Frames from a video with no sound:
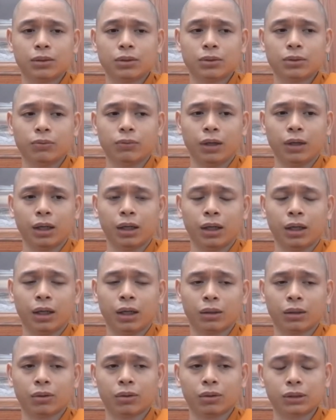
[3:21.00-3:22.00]
và
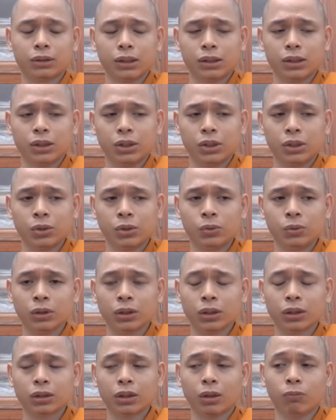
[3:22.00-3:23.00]
có rất nhiều những
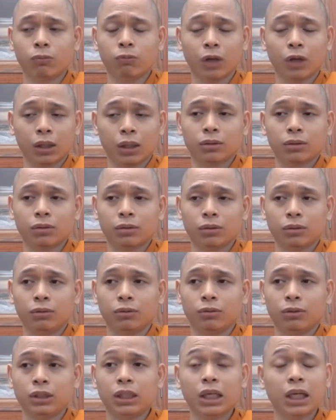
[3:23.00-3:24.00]
động vật
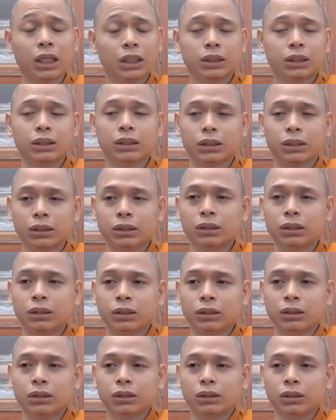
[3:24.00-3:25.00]
chết
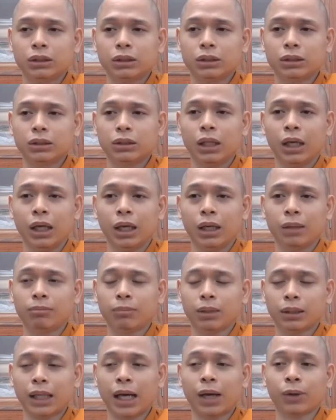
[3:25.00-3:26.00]
để
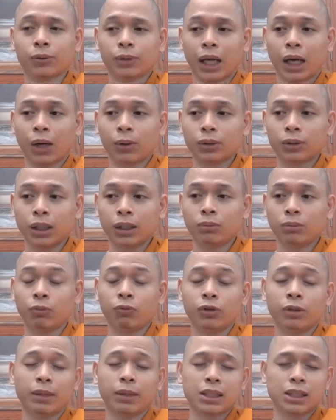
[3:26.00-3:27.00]
mà đào tạo nên một
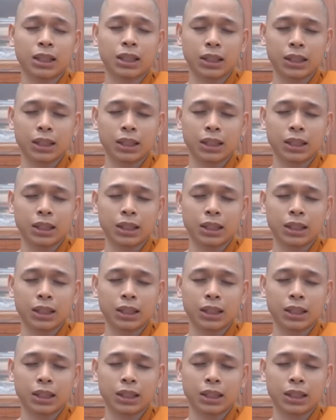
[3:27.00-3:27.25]
vị bác sĩ